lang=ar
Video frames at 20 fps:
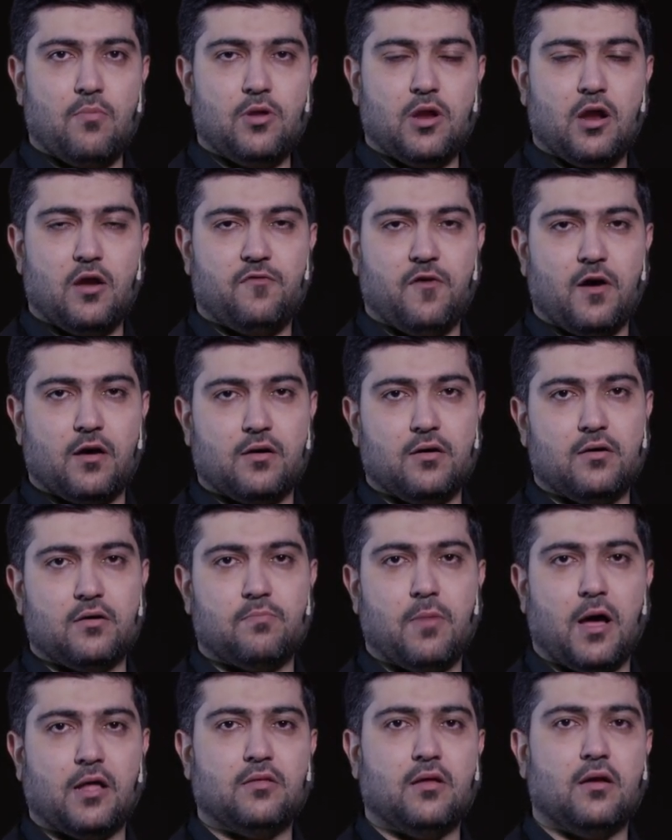من الفقر
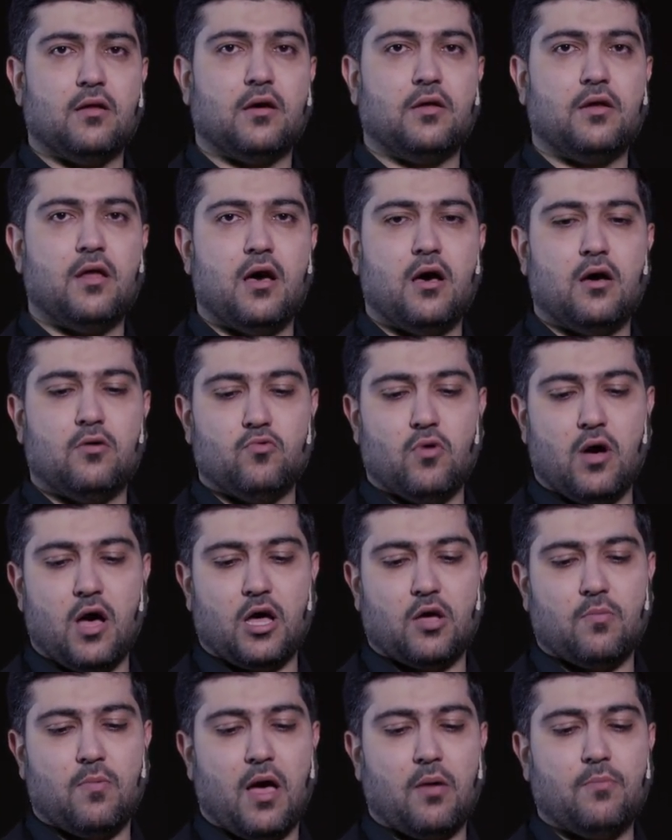بعد الغنى
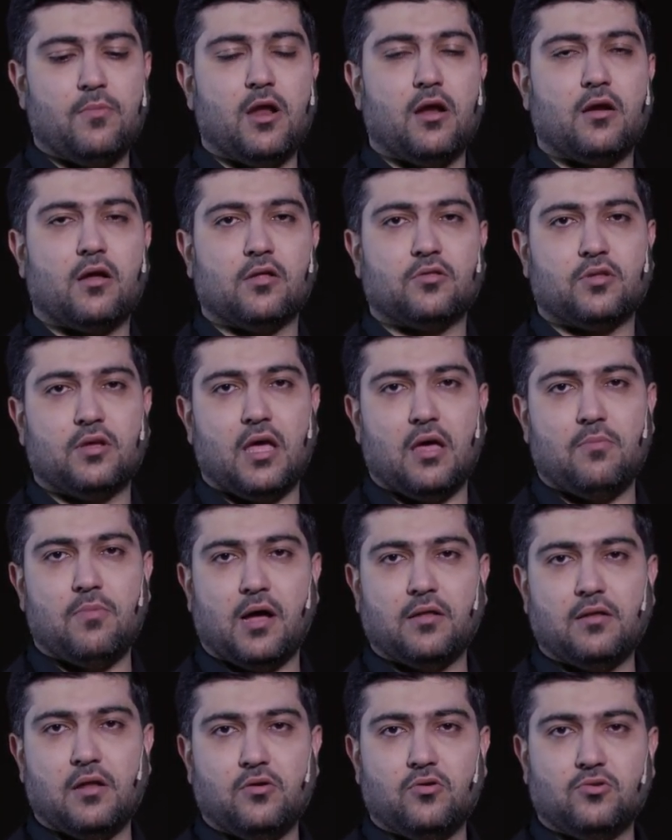وأقبح من الخطيئة
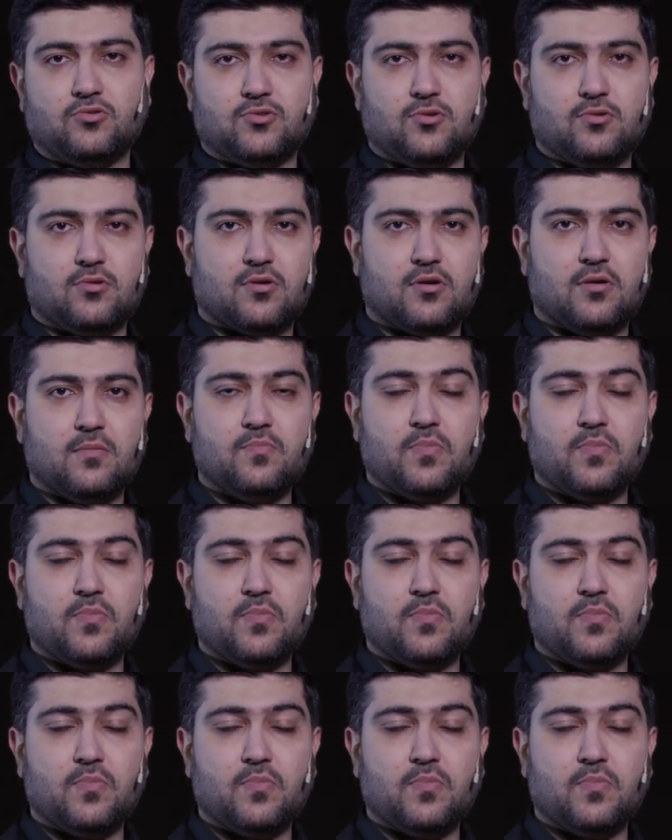بعد النسك